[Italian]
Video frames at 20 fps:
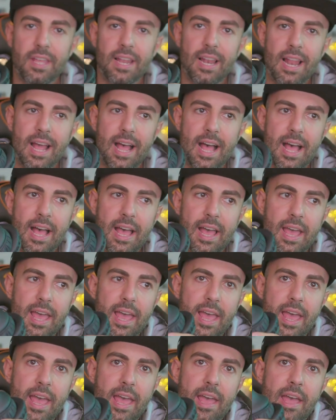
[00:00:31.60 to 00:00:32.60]
della
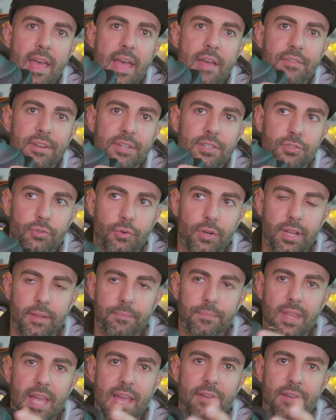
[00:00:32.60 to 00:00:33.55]
Eventry,